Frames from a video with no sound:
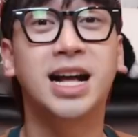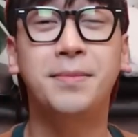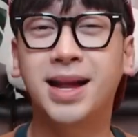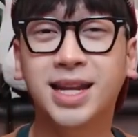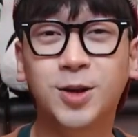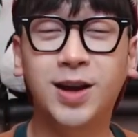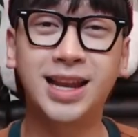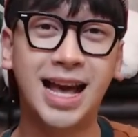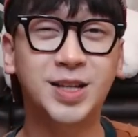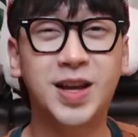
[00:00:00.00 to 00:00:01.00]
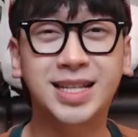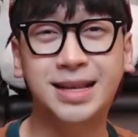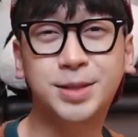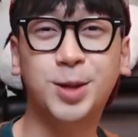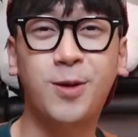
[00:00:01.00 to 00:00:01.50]
Các bạn đừng quên like, share,
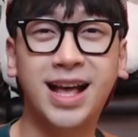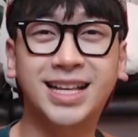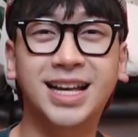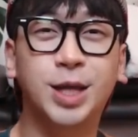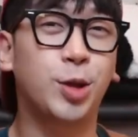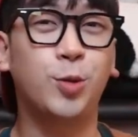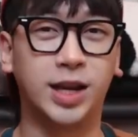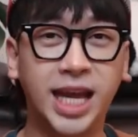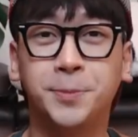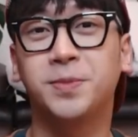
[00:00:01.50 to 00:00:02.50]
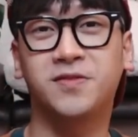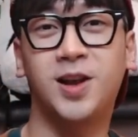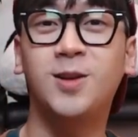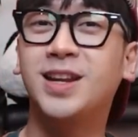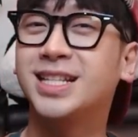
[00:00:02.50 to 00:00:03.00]
subscribe kênh youtube của Ninh
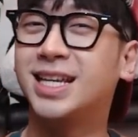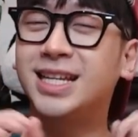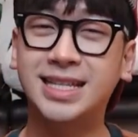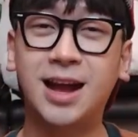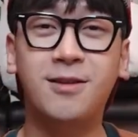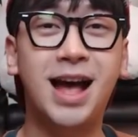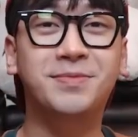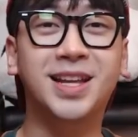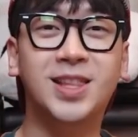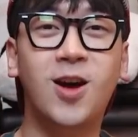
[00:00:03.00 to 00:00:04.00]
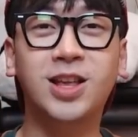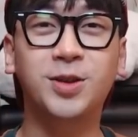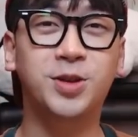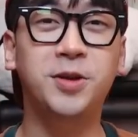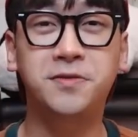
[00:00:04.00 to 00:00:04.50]
Follow Ninh trên Instagram, TikTok,
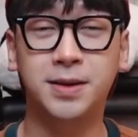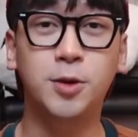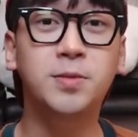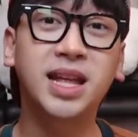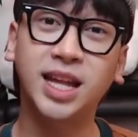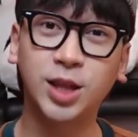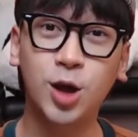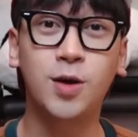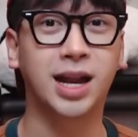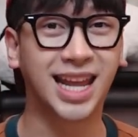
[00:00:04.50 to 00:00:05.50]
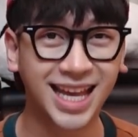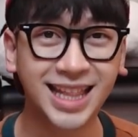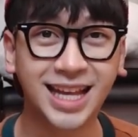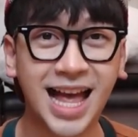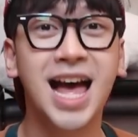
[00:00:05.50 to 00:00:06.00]
Youtube, Facebook, Ninh Tito hoặc Ninh
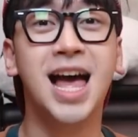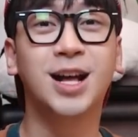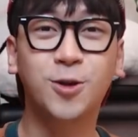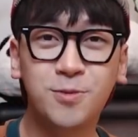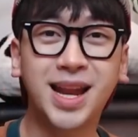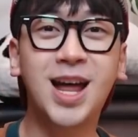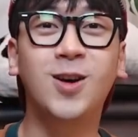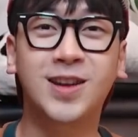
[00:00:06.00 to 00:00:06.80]
Tinh nhé Cùng bắt đầu